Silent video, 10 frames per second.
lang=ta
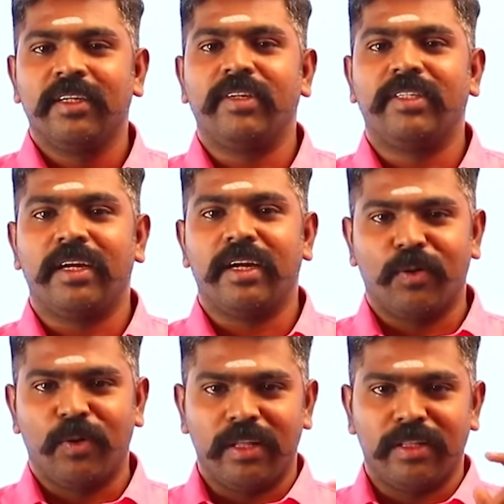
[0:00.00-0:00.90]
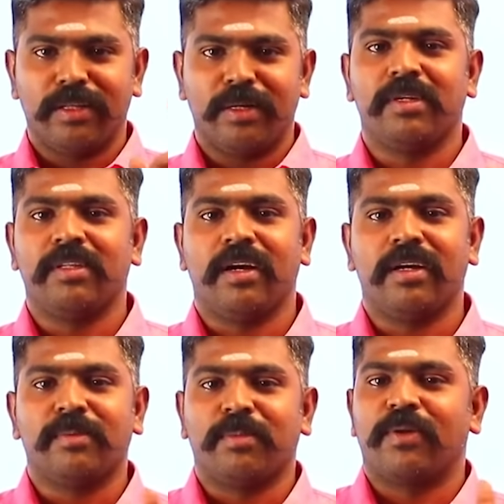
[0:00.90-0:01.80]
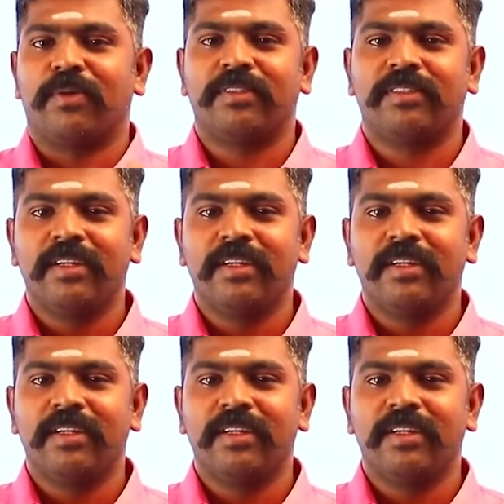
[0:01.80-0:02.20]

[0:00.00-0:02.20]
வெற்றிக்கான ஒரே தந்திரம் அதுதான் ஆசைப்படணும்